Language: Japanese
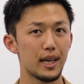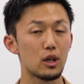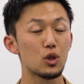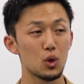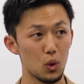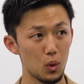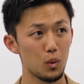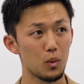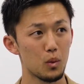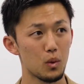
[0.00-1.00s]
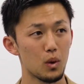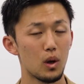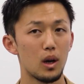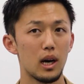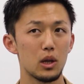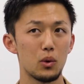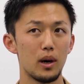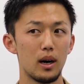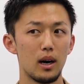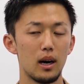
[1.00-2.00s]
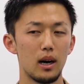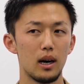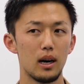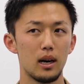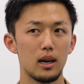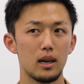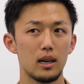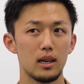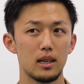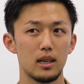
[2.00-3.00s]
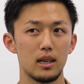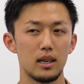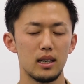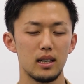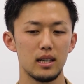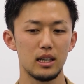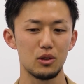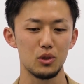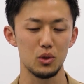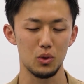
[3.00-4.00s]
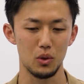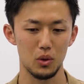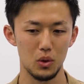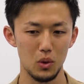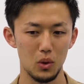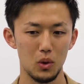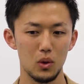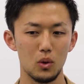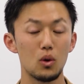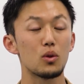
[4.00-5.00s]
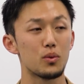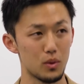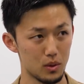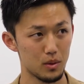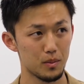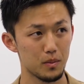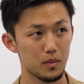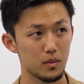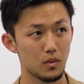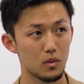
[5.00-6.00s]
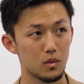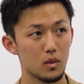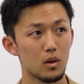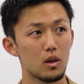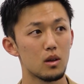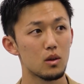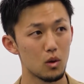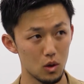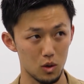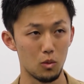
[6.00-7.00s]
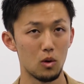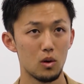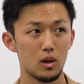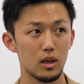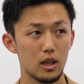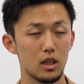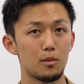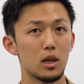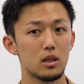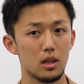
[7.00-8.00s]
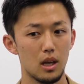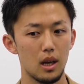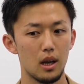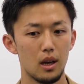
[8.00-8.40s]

陸上、はい、あとは、えー、陸上とゴルフあゴルフもゴルフもやってまして、はい、